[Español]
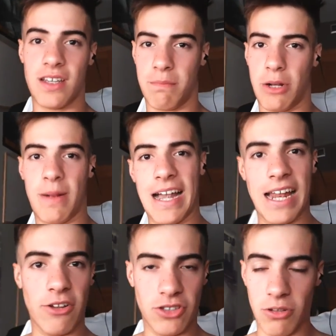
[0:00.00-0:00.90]
Pero me la
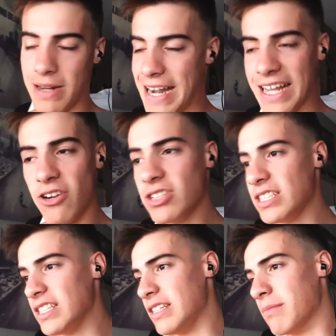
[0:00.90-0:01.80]
liaron, tío, me la liaron
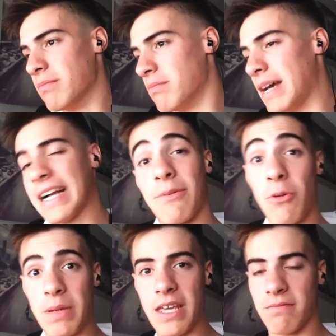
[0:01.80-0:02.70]
y. Vaya
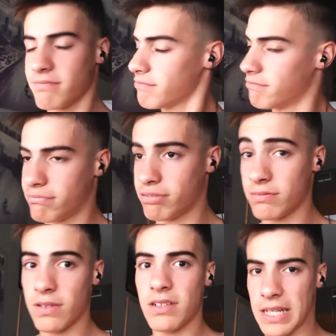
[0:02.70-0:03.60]
cabrón, pille
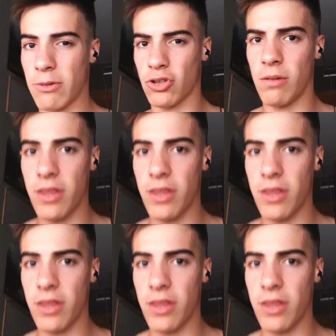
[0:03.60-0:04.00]
Seguimos con el